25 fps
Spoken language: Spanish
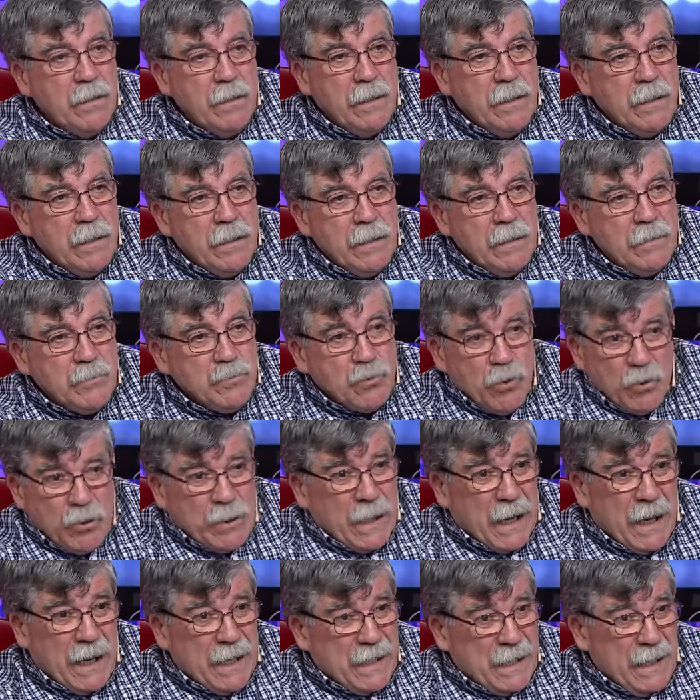Eh, yo
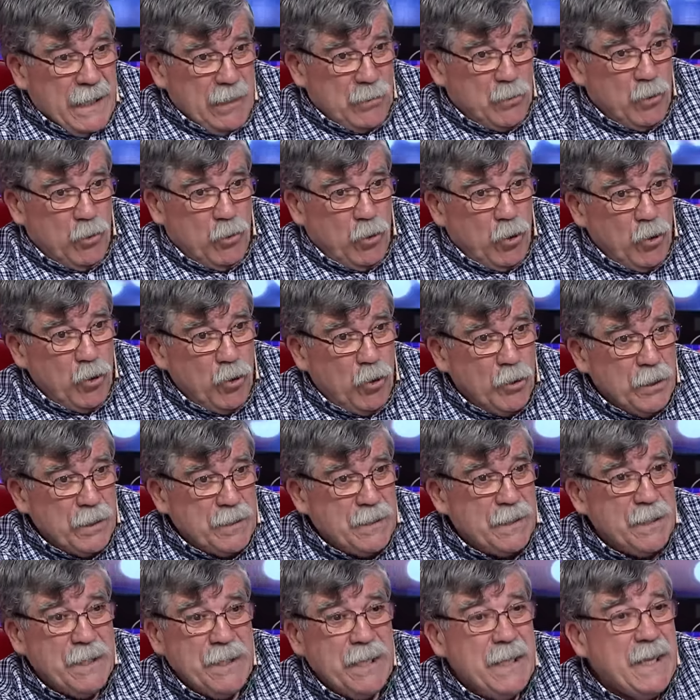sacaría esos
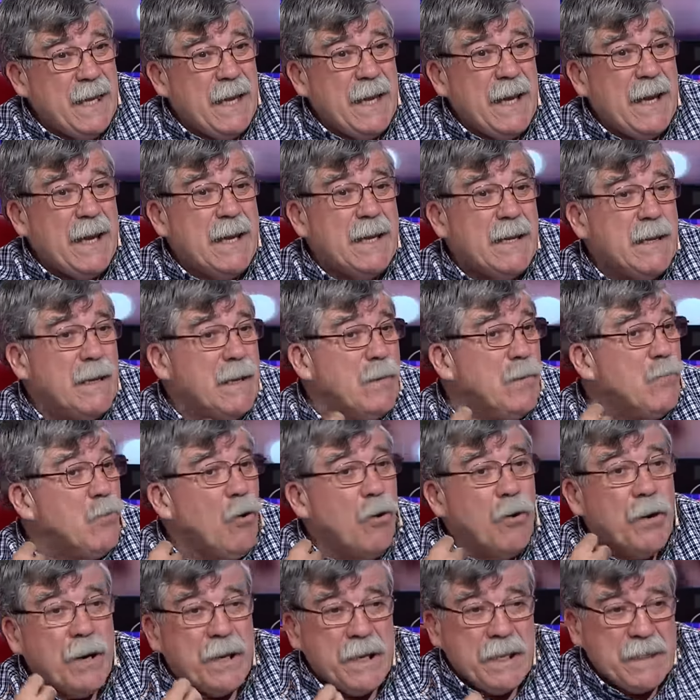colores y diría
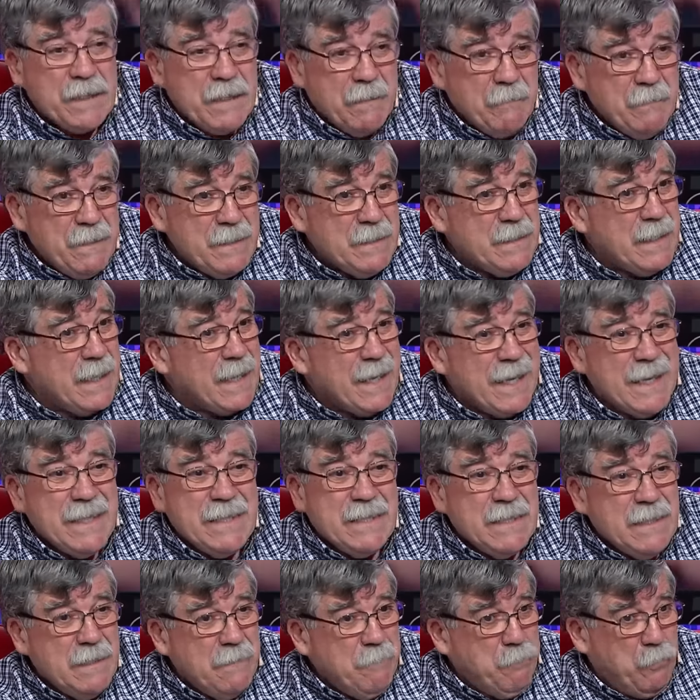concretamente qué
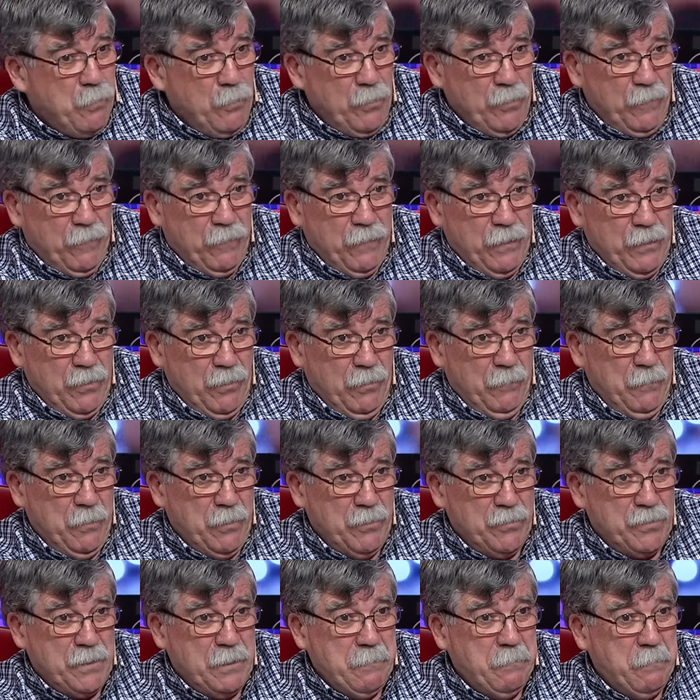tipo de
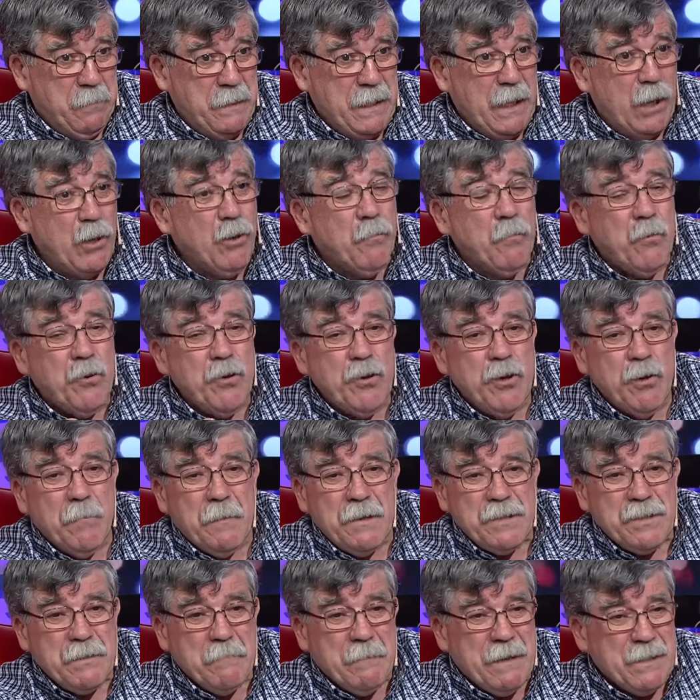fenómeno se espera. Los modelos
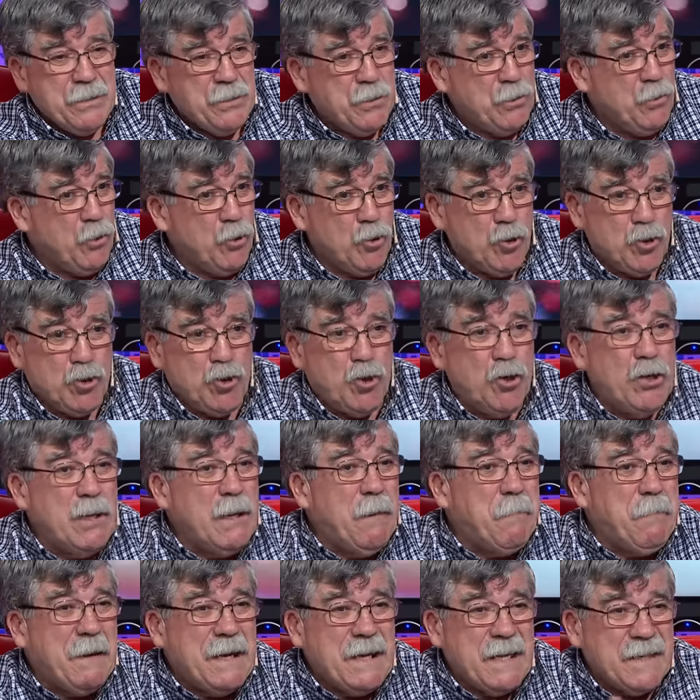matemáticos no son
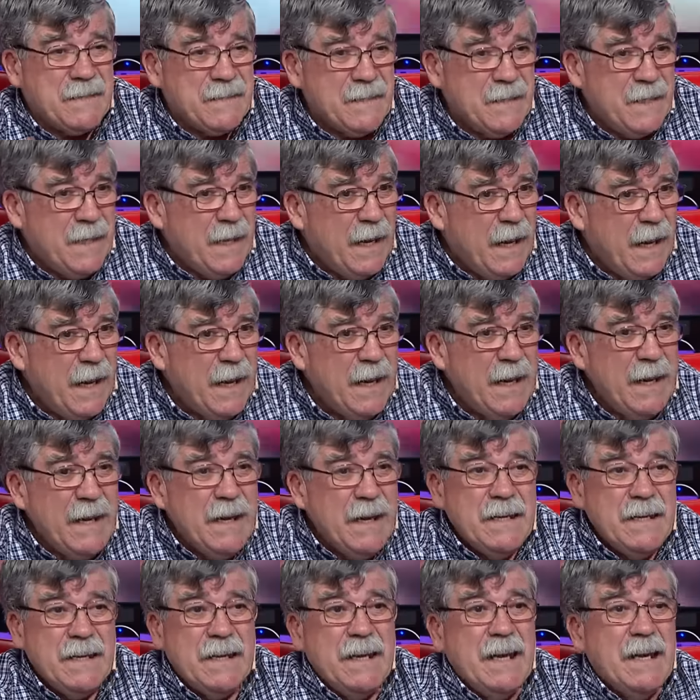la panacea
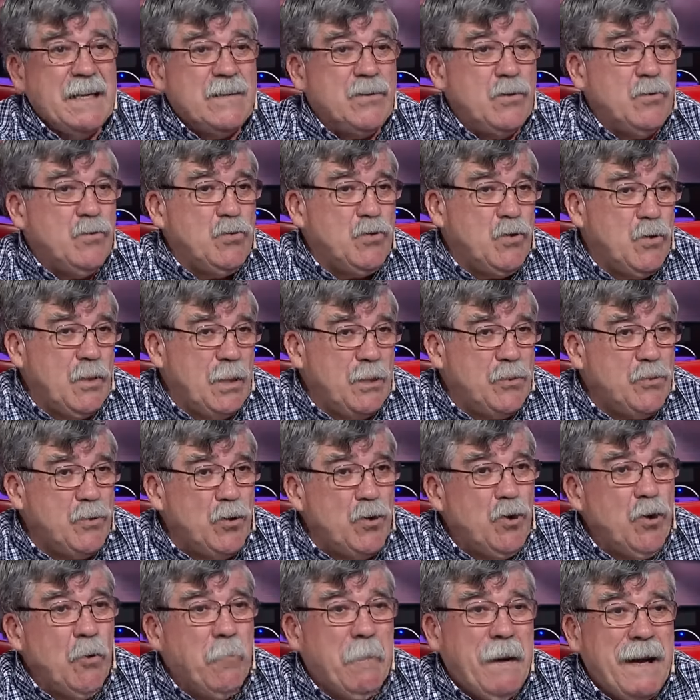ni la solución a
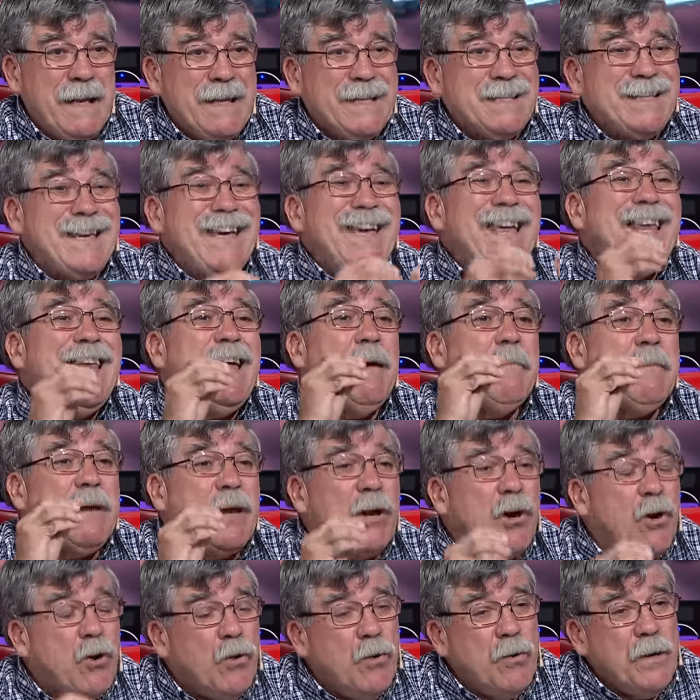todos los males. Es la
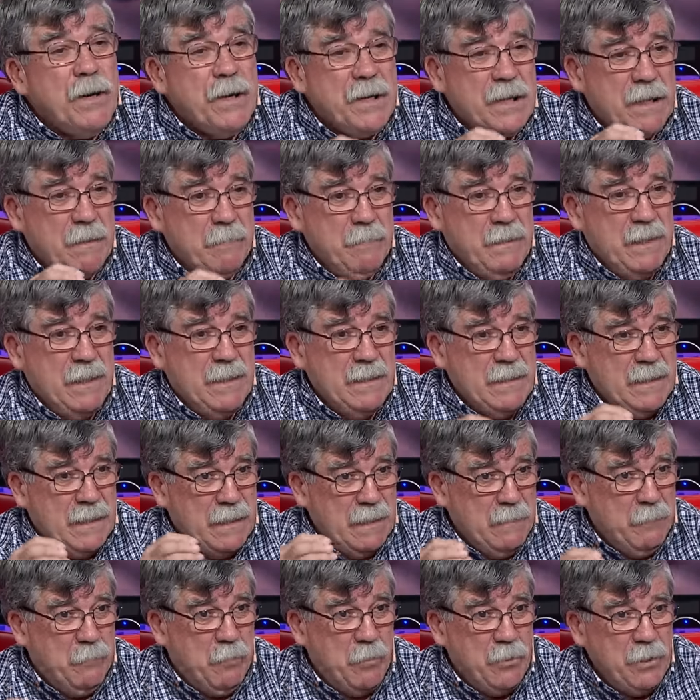mejor herramienta
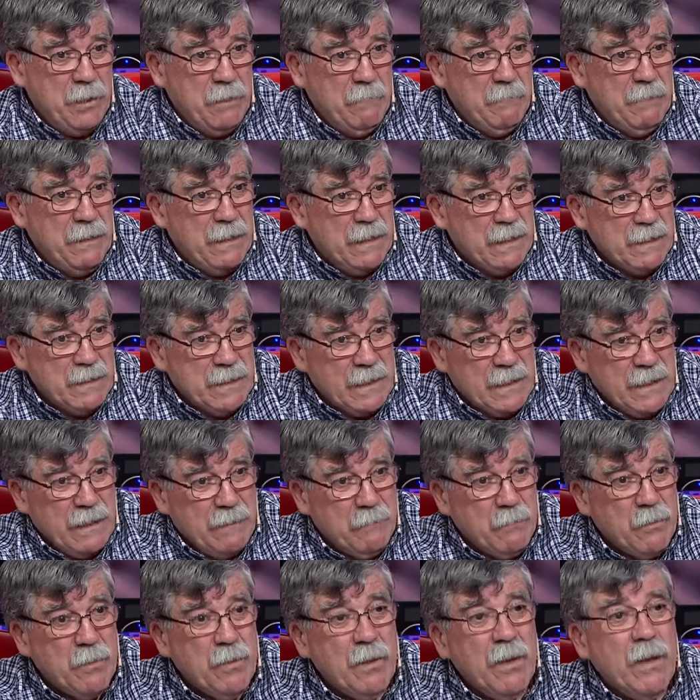disponible que
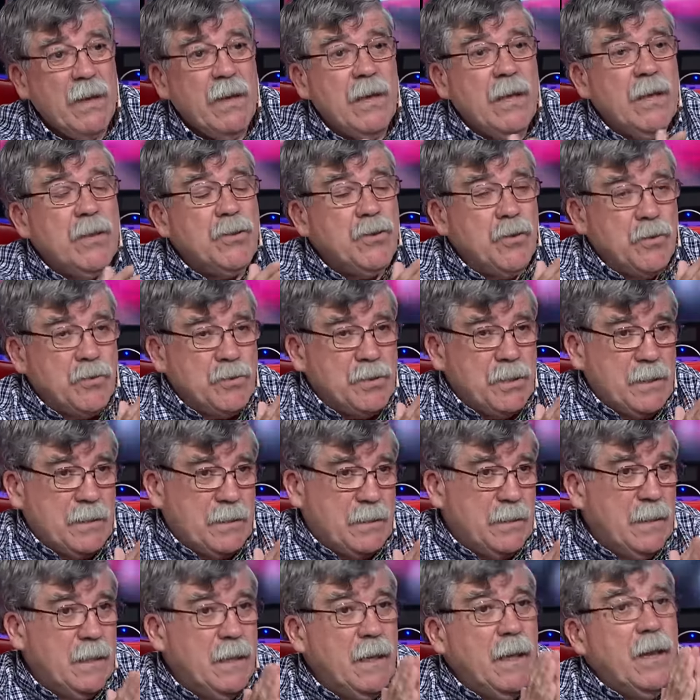tenemos.
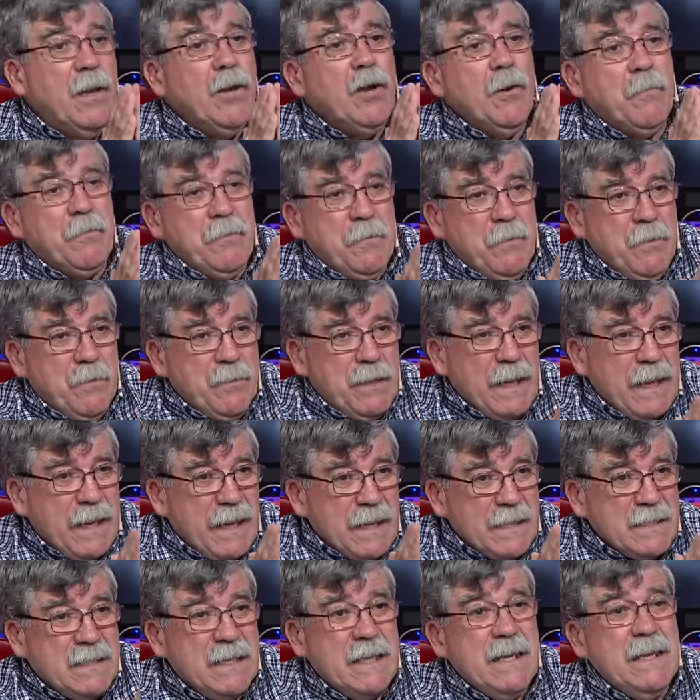Entonces, lo primero que hay
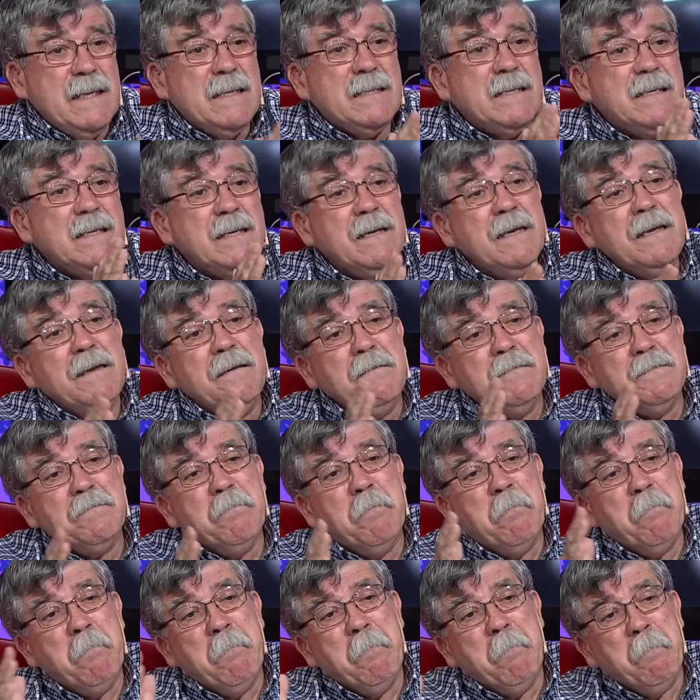que hacer es,
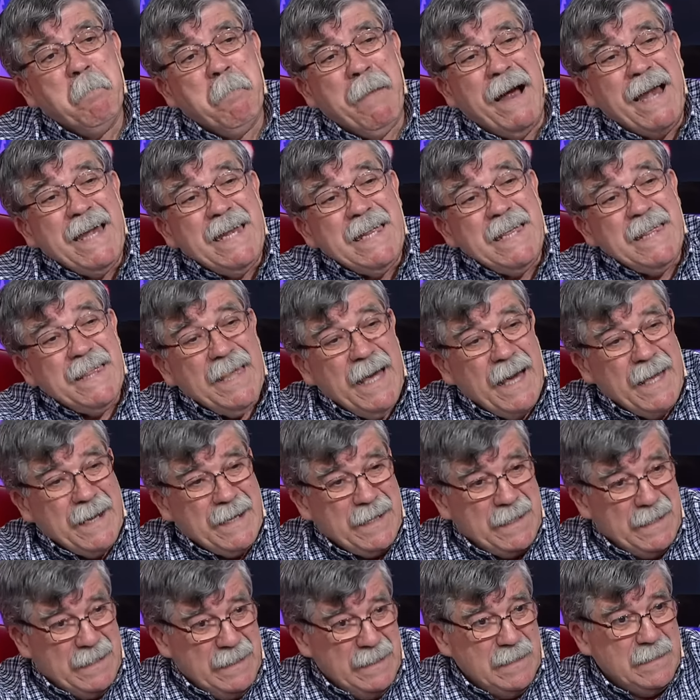
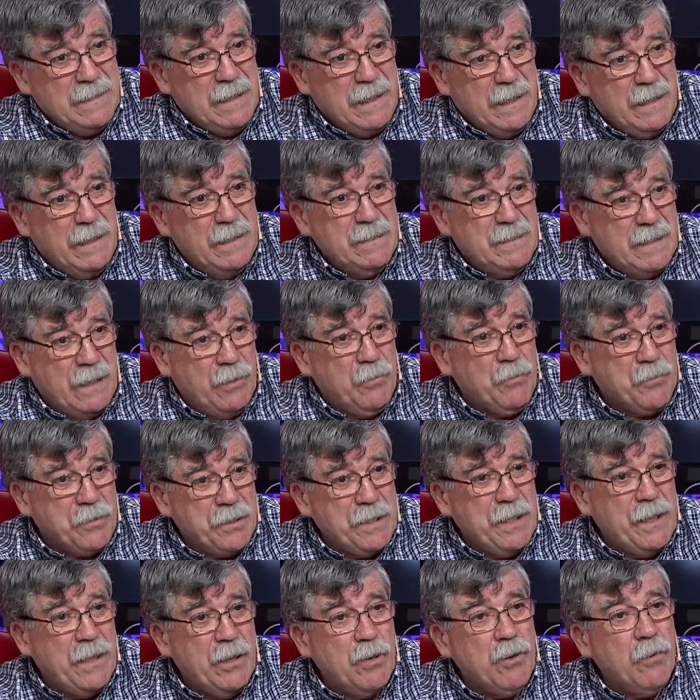validar esa,
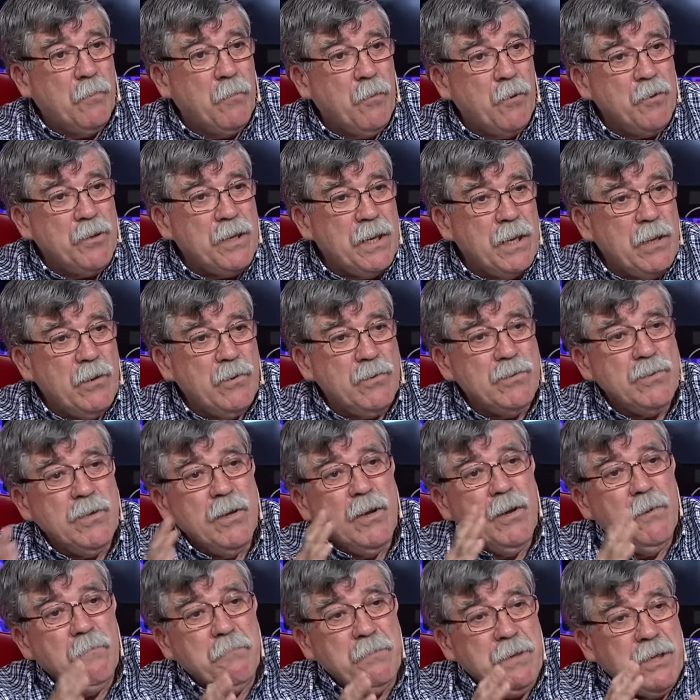corrida de los modelos,
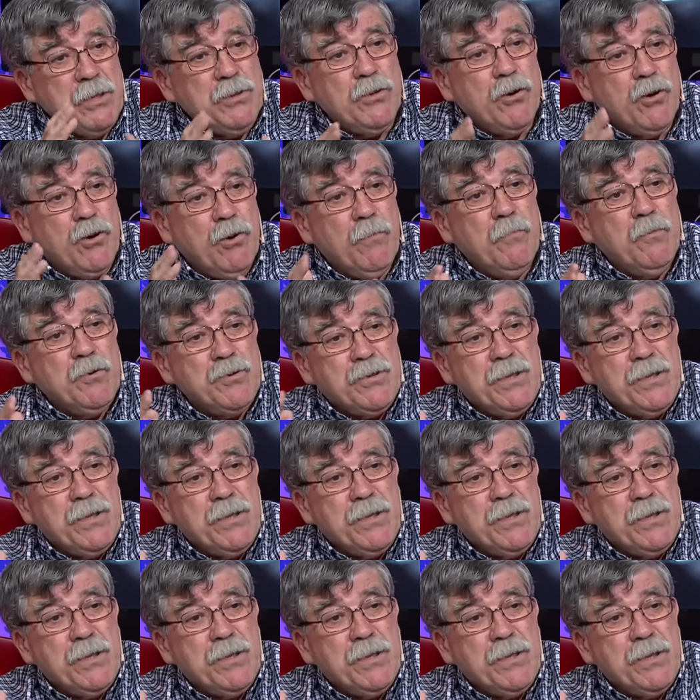viendo cómo